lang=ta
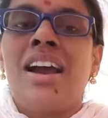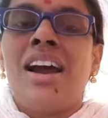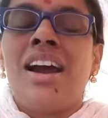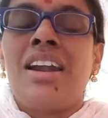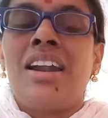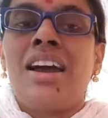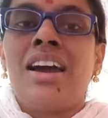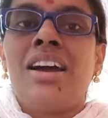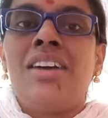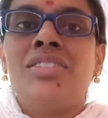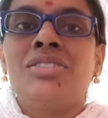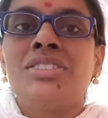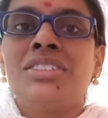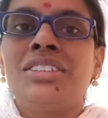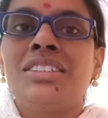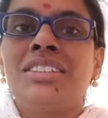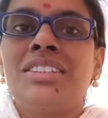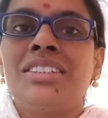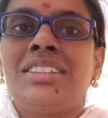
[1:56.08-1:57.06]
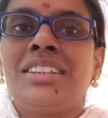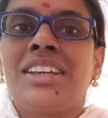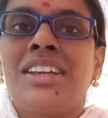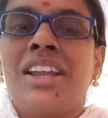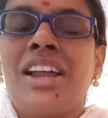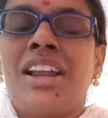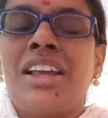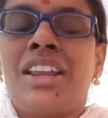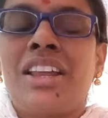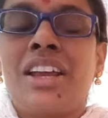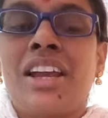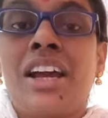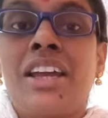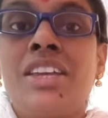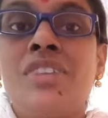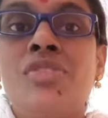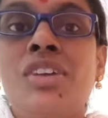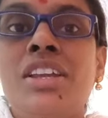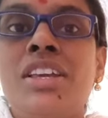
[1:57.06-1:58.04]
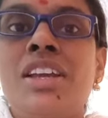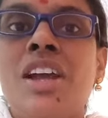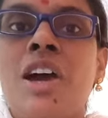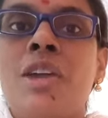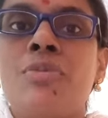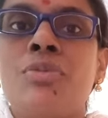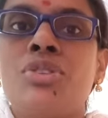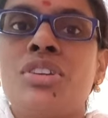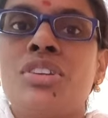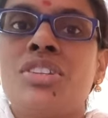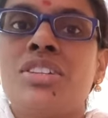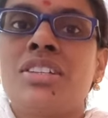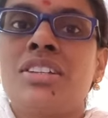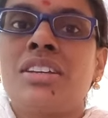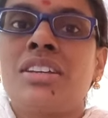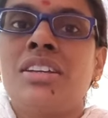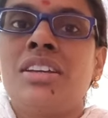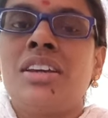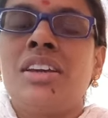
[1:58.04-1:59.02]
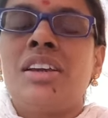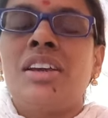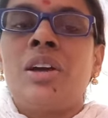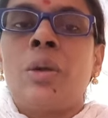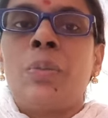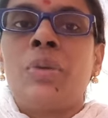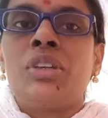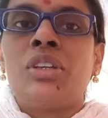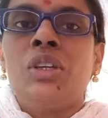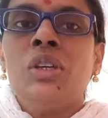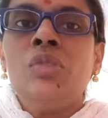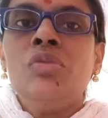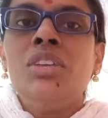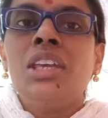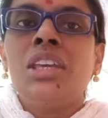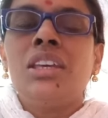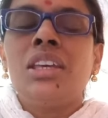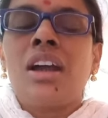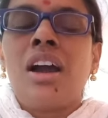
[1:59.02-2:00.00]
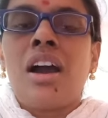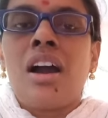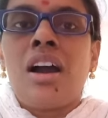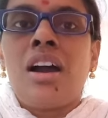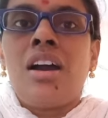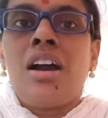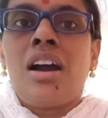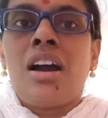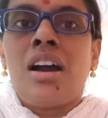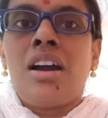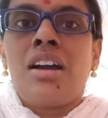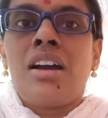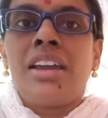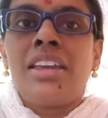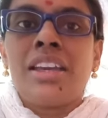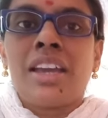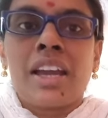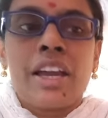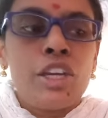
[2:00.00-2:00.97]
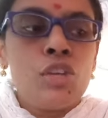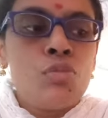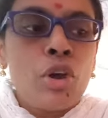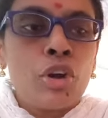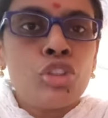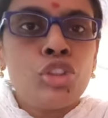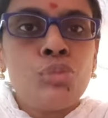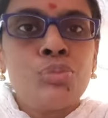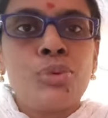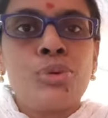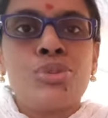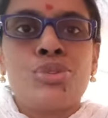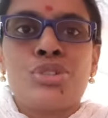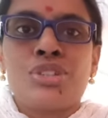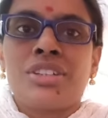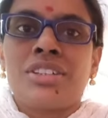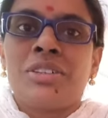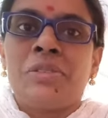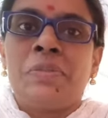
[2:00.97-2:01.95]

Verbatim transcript: ஆனால் வந்து என்ன எனக்கு கை வலிக்க ஆரம்பிச்சிருச்சு அப்புறம் ஈவினிங் ஆக ஆக என் கை மறுத்து போச்சு